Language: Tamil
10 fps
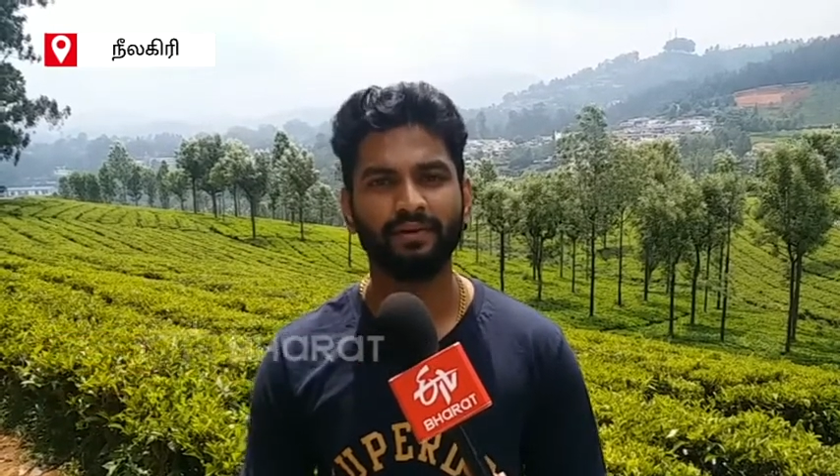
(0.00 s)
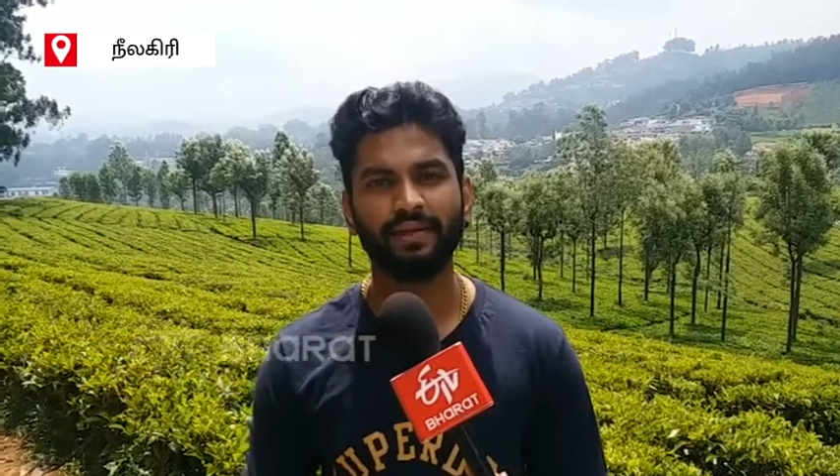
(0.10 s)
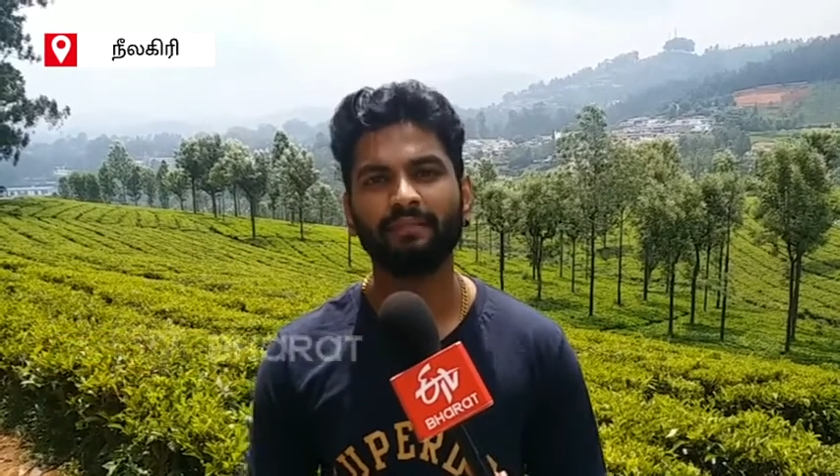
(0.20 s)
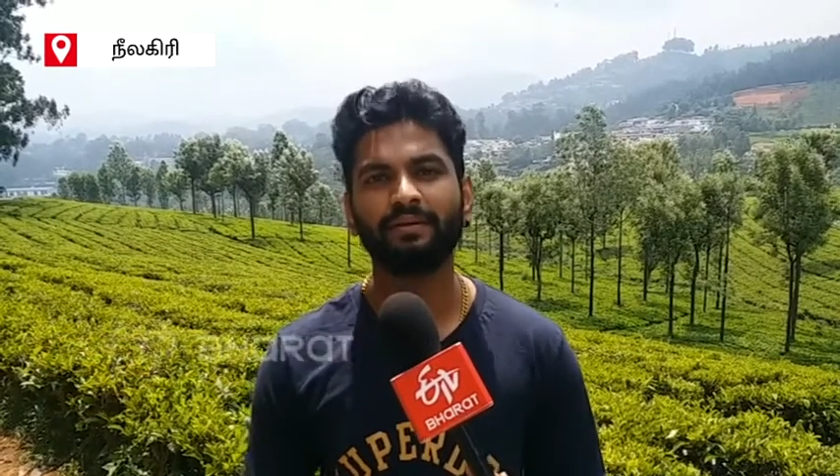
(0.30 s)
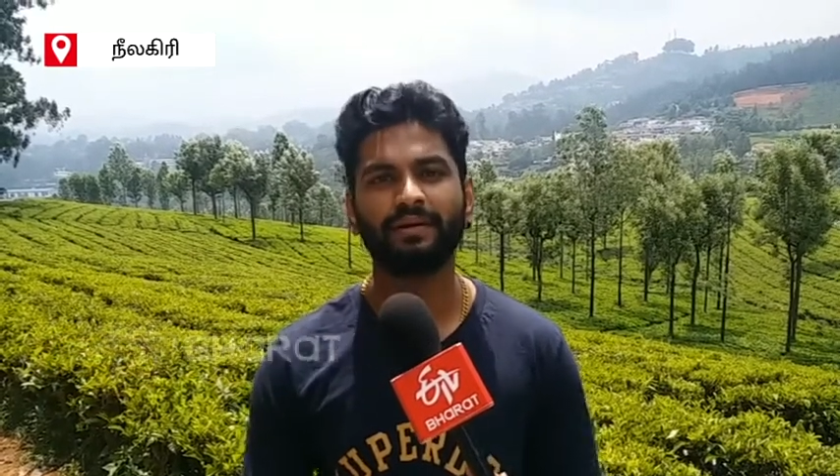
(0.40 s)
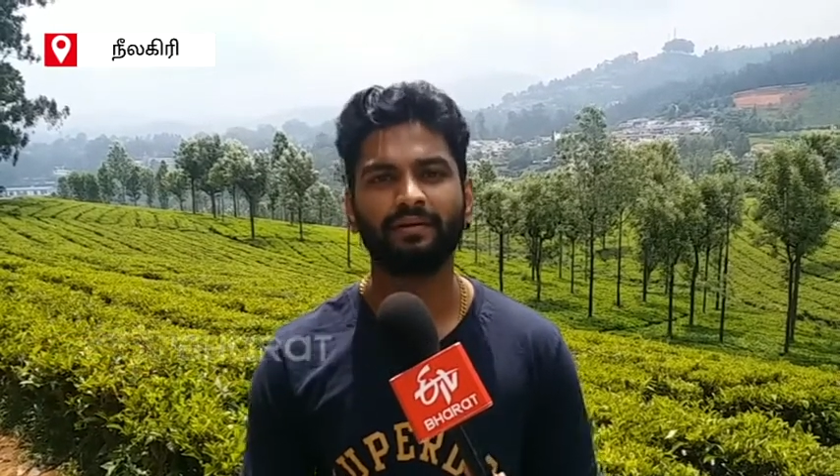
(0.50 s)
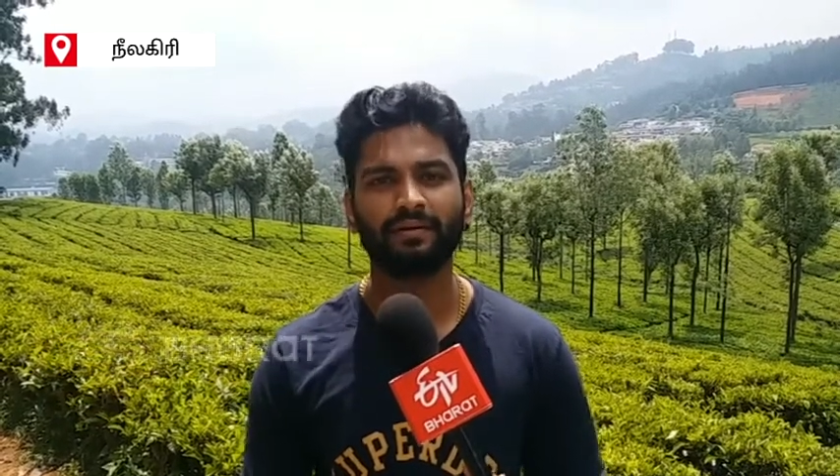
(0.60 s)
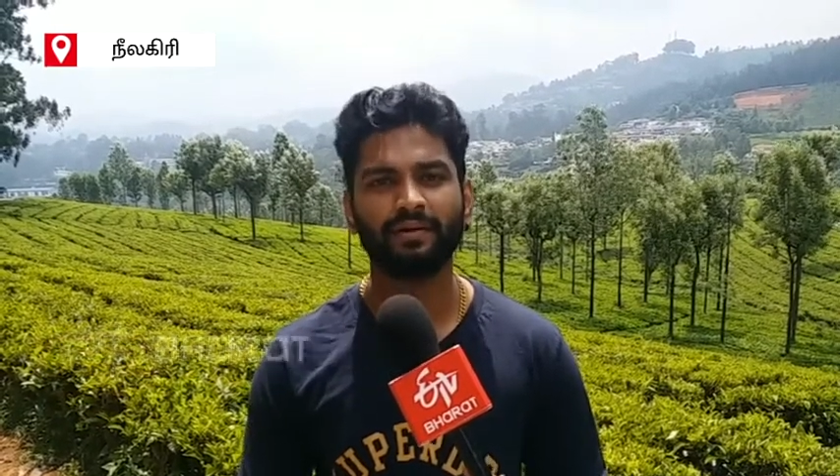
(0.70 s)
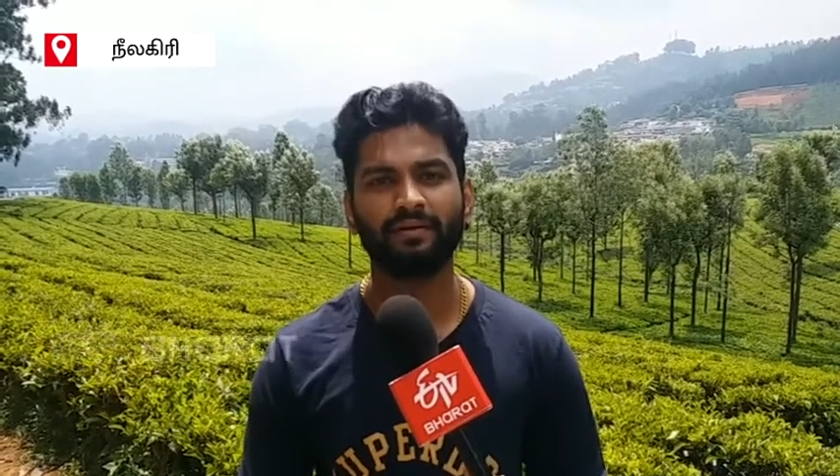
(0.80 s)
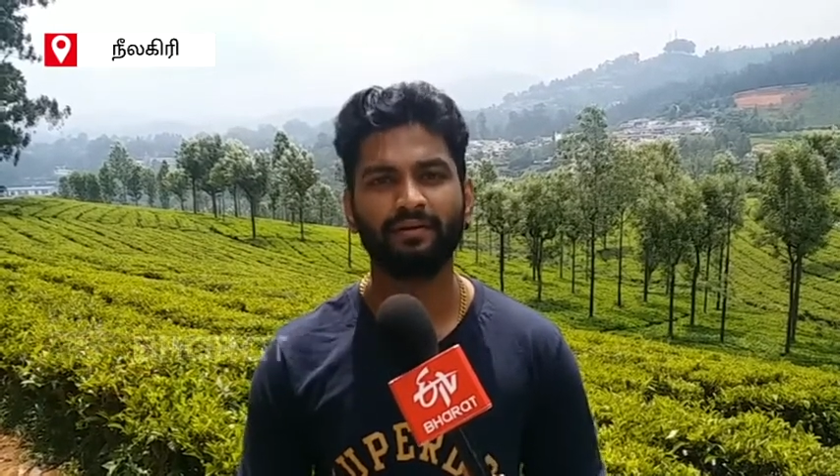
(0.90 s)
இதே மாதிரி
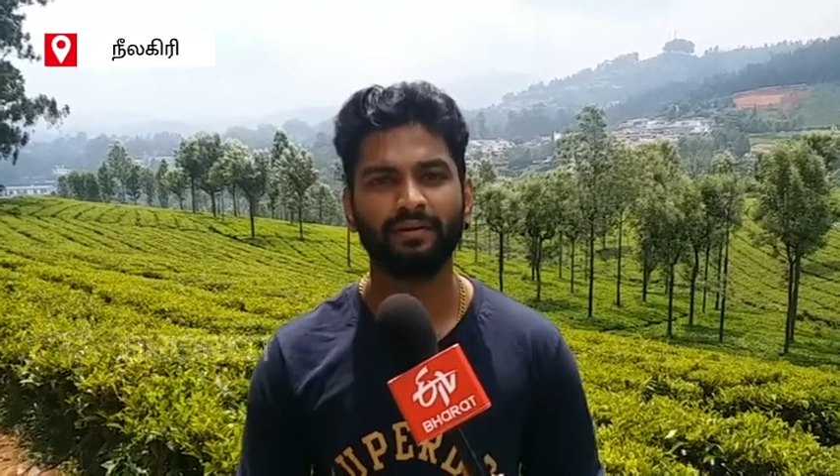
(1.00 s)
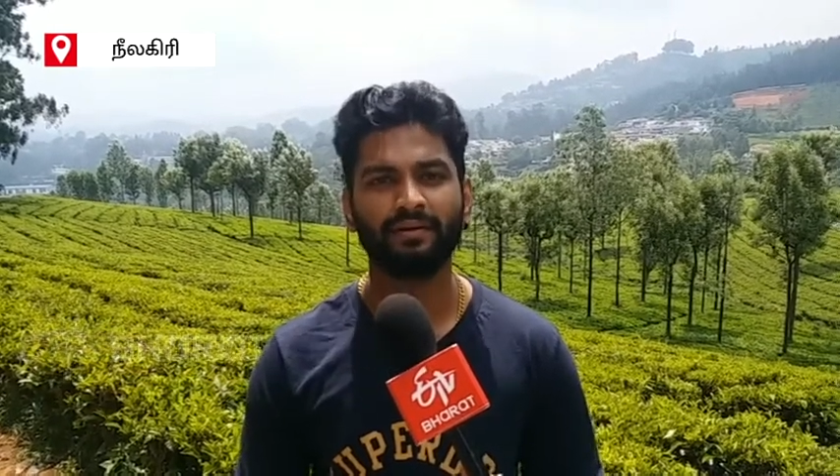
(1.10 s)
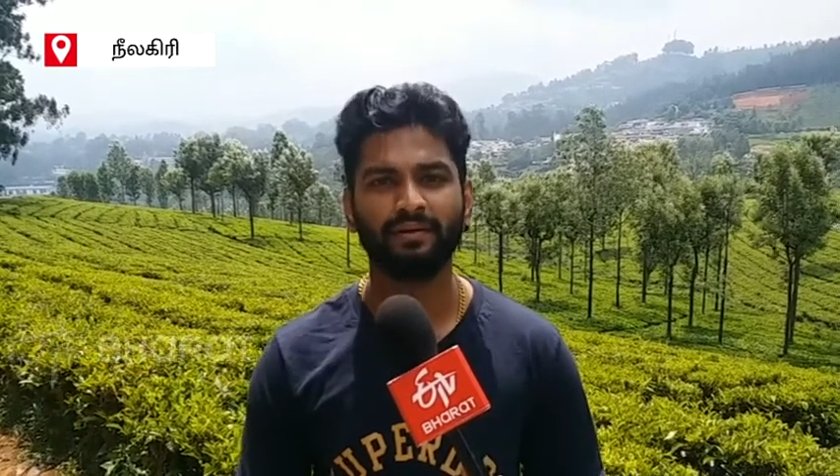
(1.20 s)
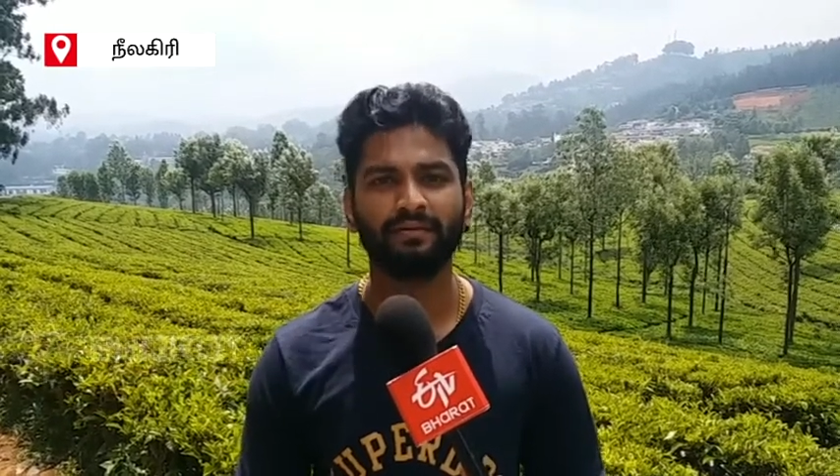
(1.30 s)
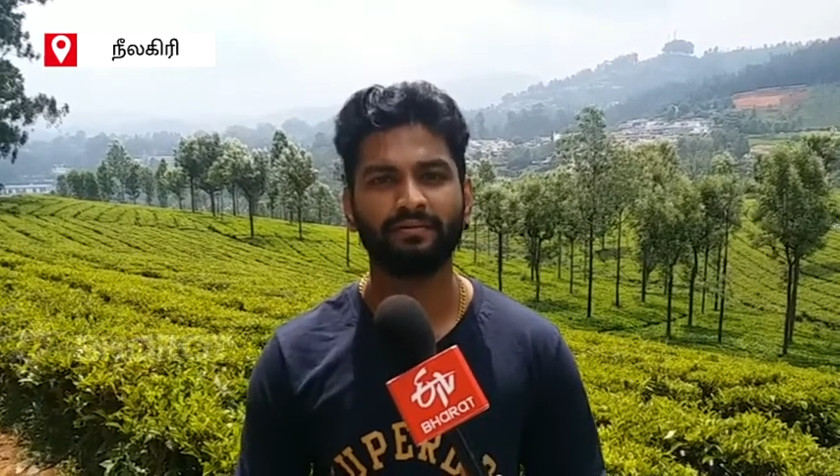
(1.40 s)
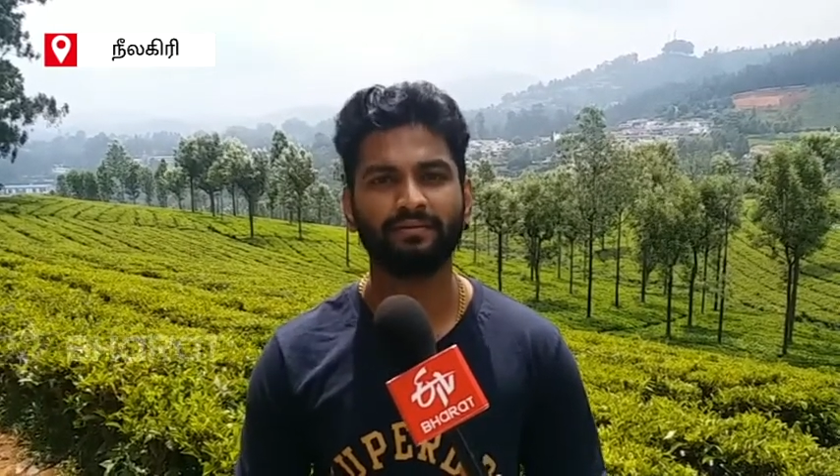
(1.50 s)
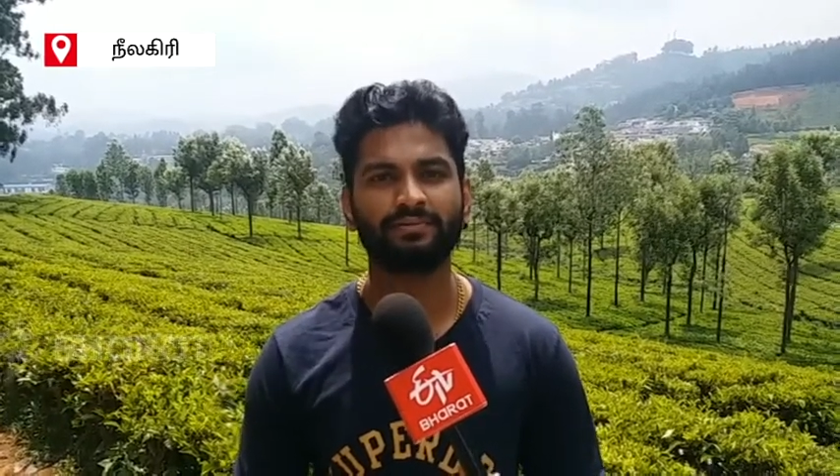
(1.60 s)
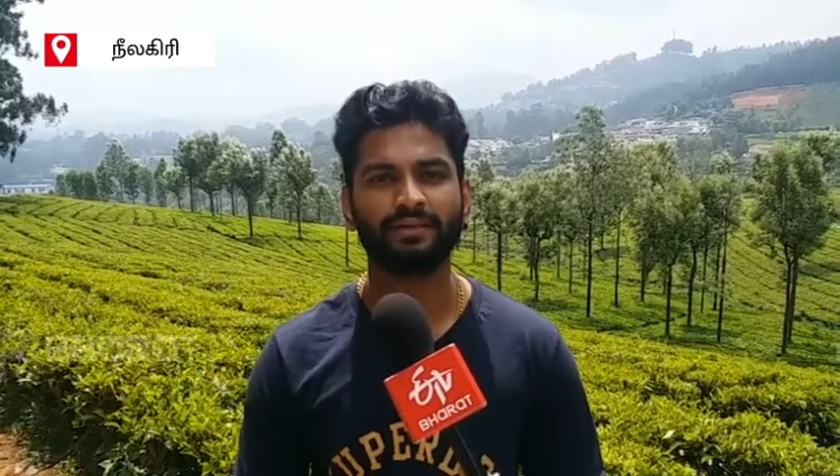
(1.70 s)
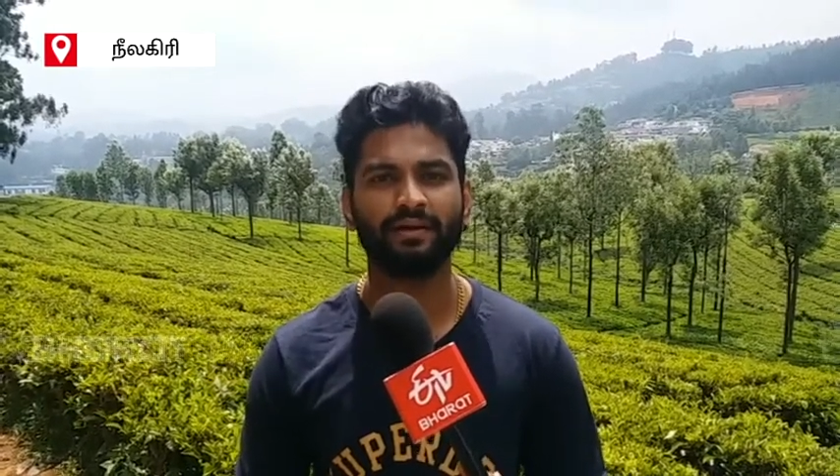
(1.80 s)
இன்னும் கண்டினியூ ஆனால் எங்களுக்கு கொஞ்சம்